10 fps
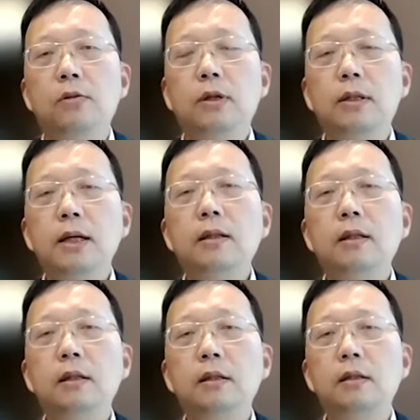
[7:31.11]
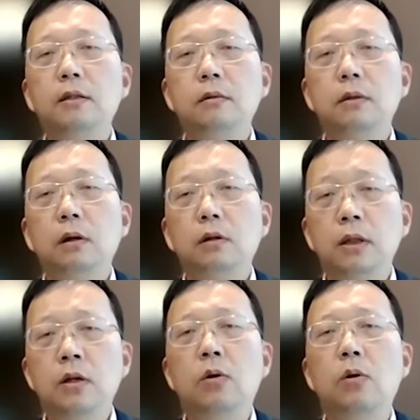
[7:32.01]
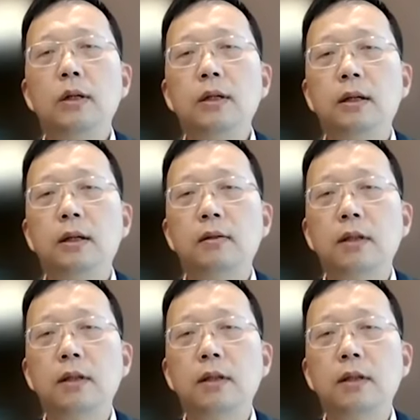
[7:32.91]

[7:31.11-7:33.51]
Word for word: 所以这样的一个人口红利呢，